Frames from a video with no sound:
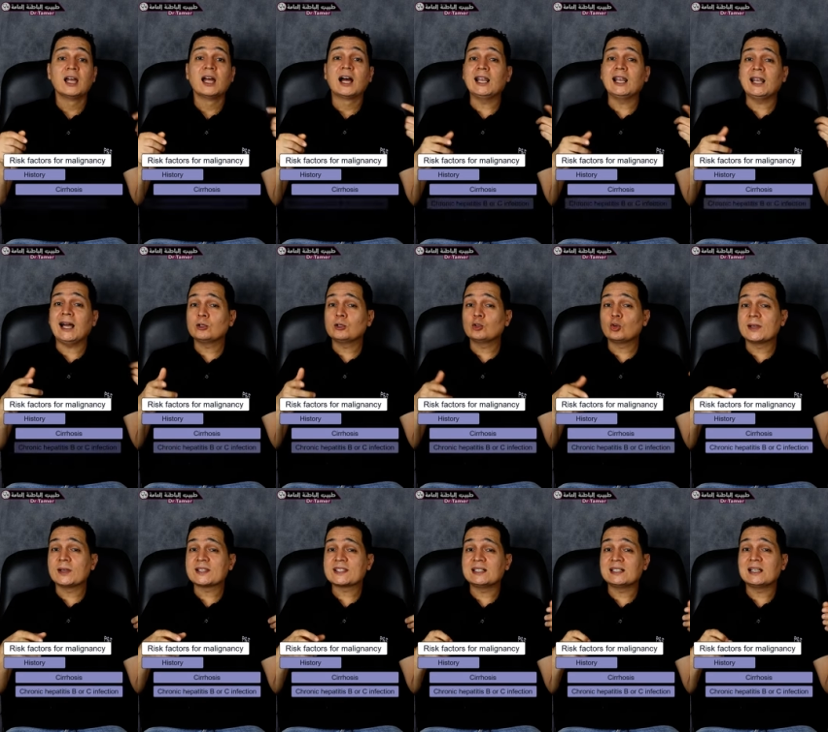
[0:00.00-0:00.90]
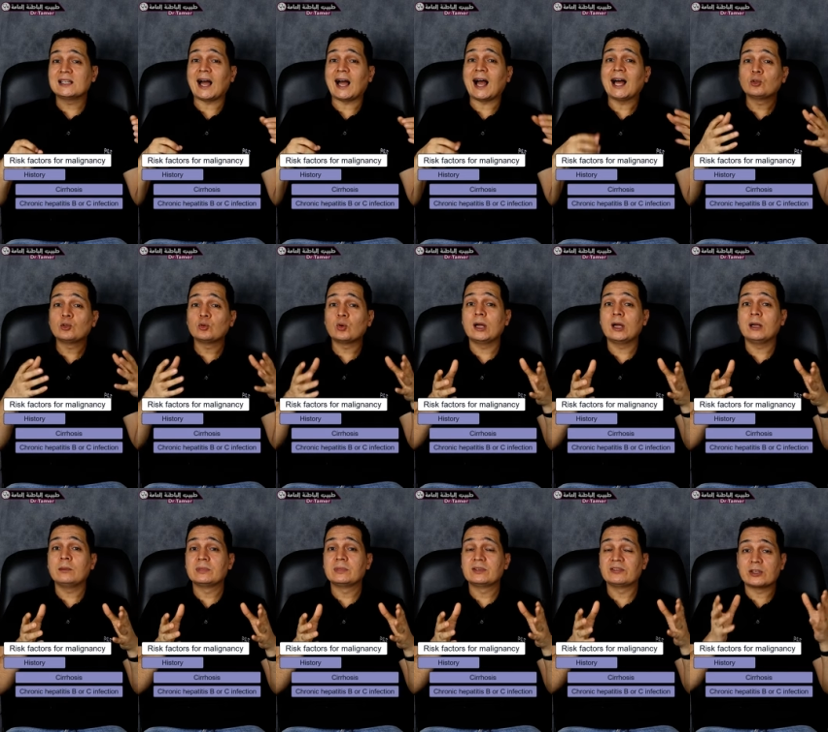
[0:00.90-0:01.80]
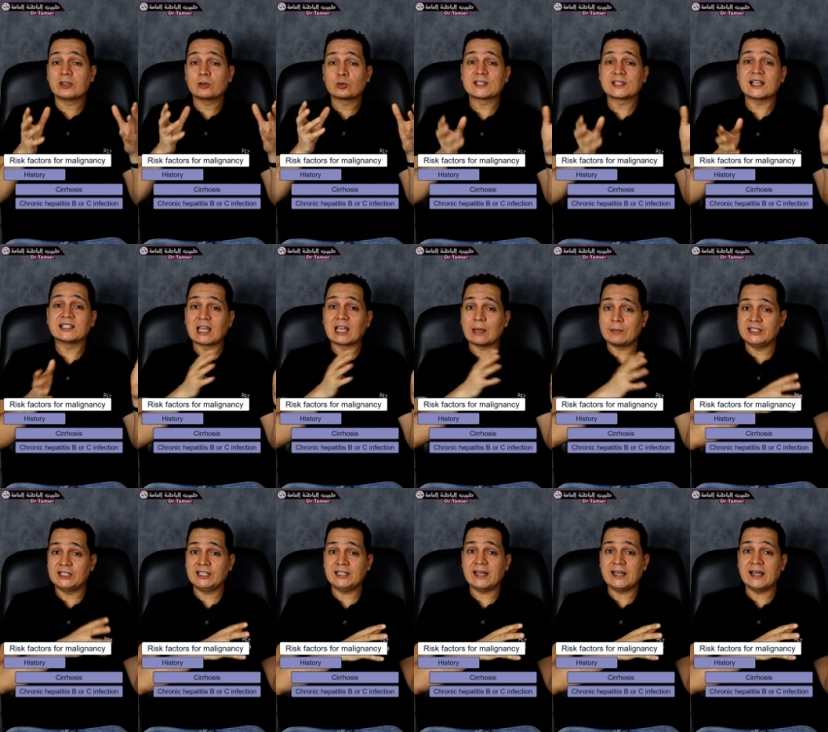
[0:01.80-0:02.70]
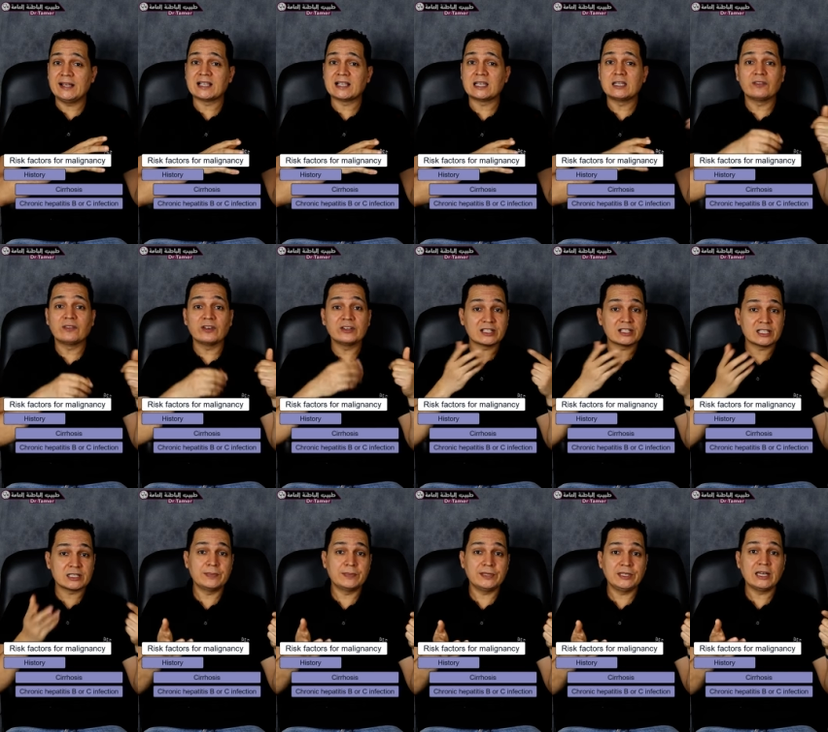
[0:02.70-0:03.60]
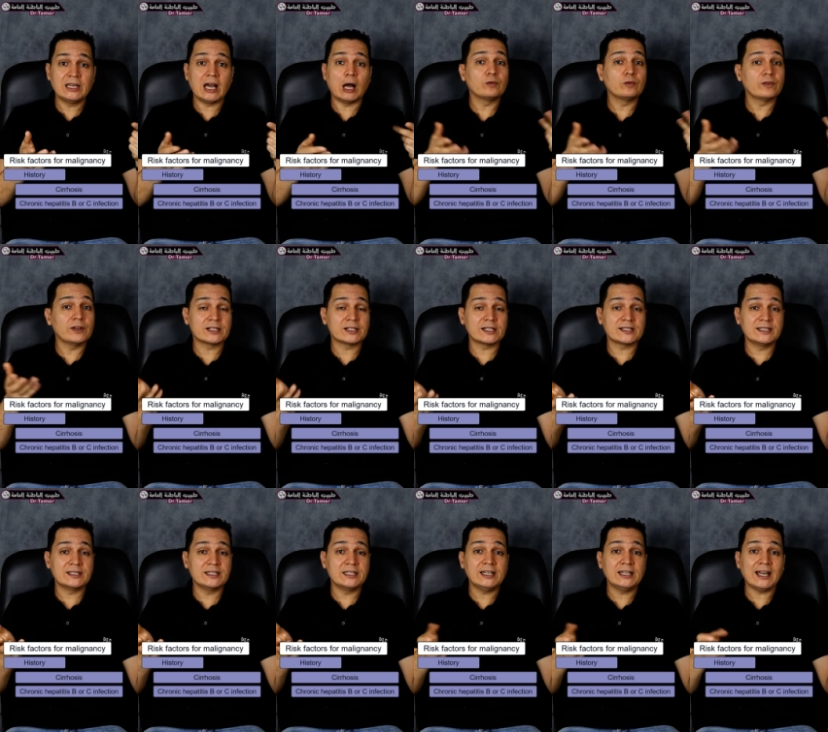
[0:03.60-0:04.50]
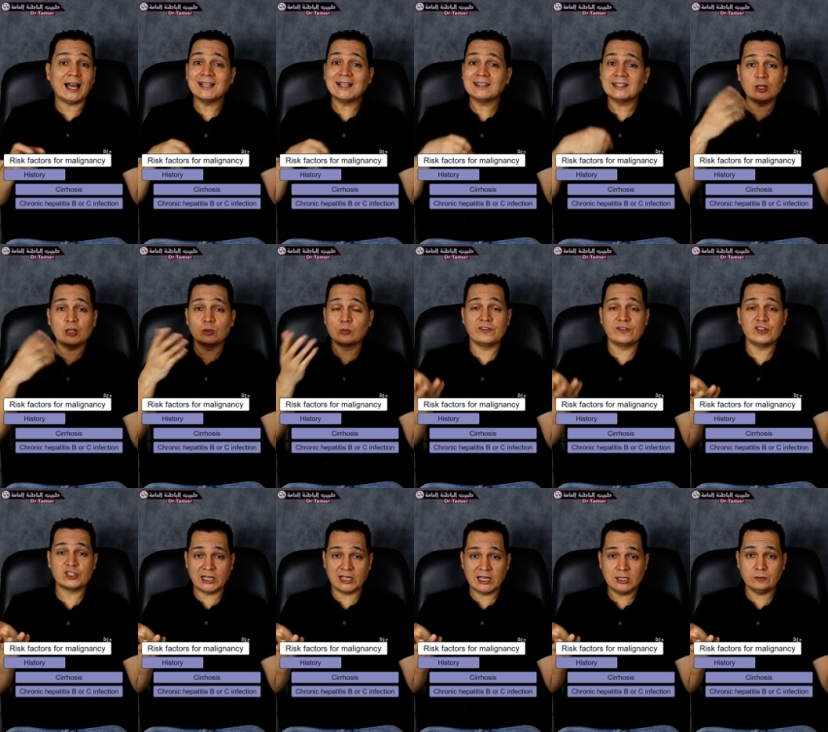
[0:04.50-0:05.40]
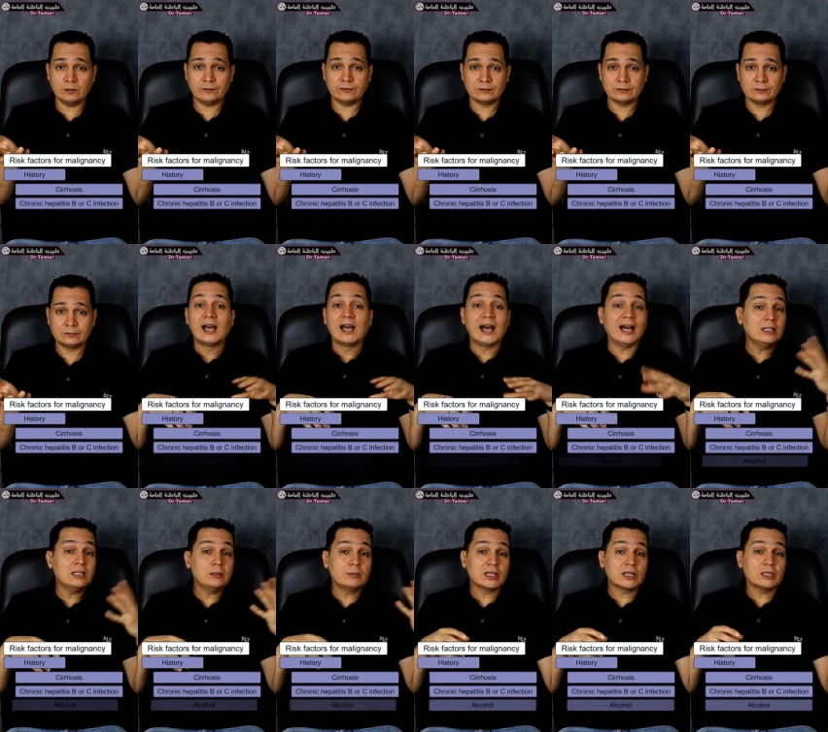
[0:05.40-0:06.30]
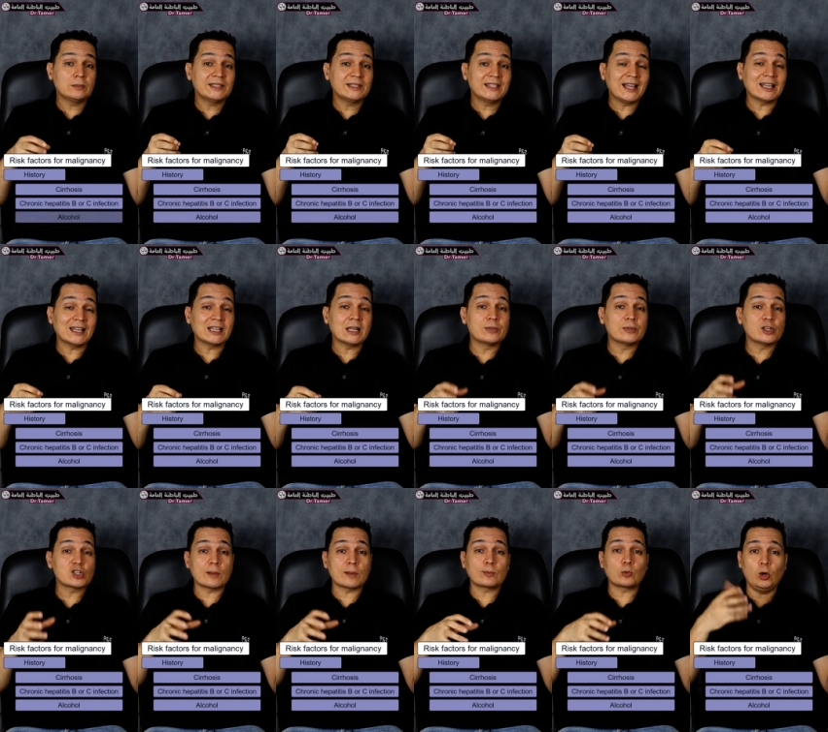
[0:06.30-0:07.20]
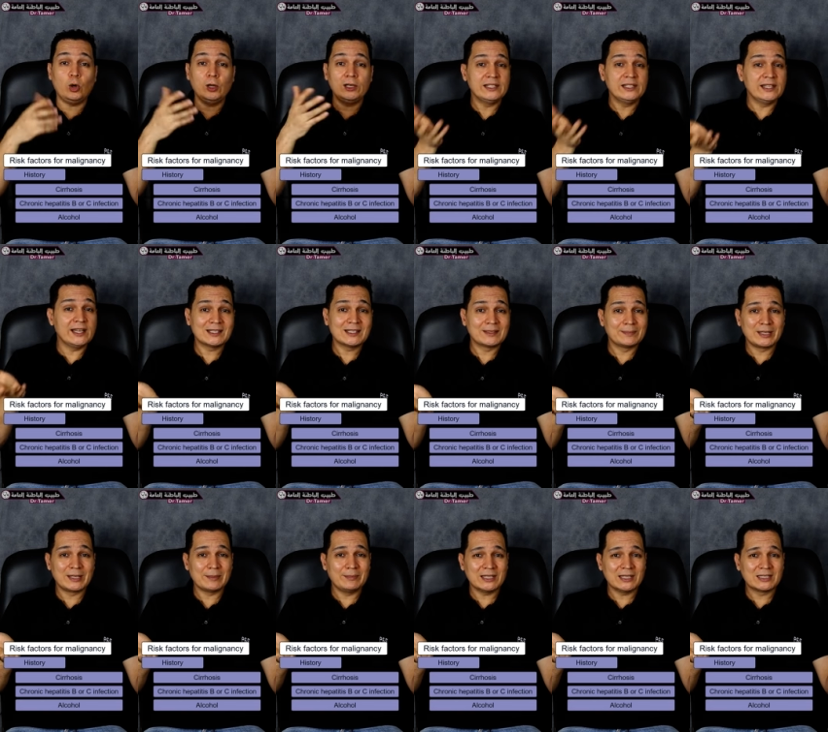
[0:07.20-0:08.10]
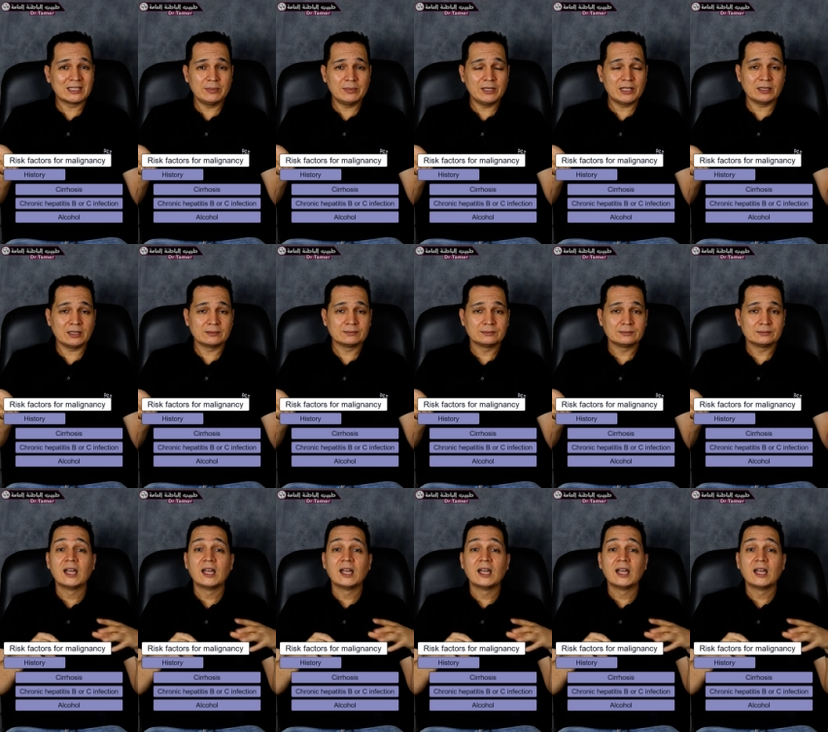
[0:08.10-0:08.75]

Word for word: هل عنده مثلا عدوى بفيروسات كبديه زي فيروس بي او فيروس سي حتى لو مفيش تليف هل المريض بتاعنا بيشرب كحوليات بكميات كبيره